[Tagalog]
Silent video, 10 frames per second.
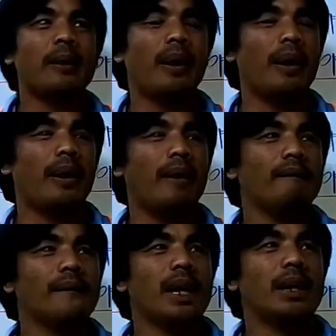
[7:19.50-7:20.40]
uh,
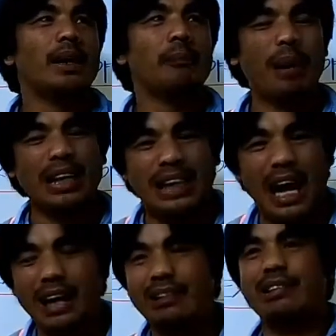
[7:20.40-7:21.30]

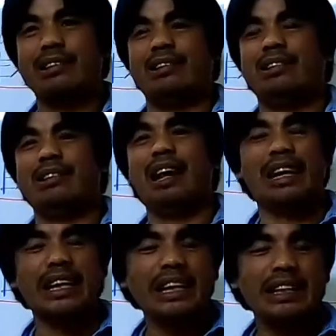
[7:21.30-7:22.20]
pagtaas ng
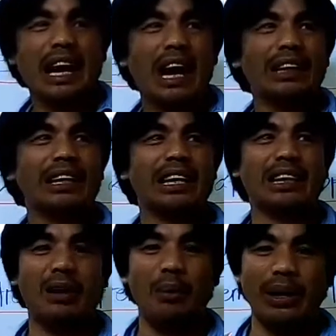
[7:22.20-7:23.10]
init ng ating
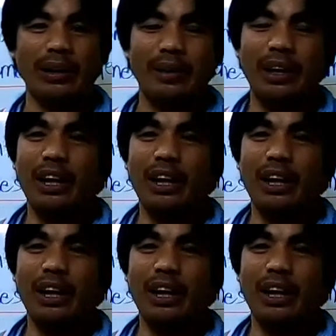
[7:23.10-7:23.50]
katawan.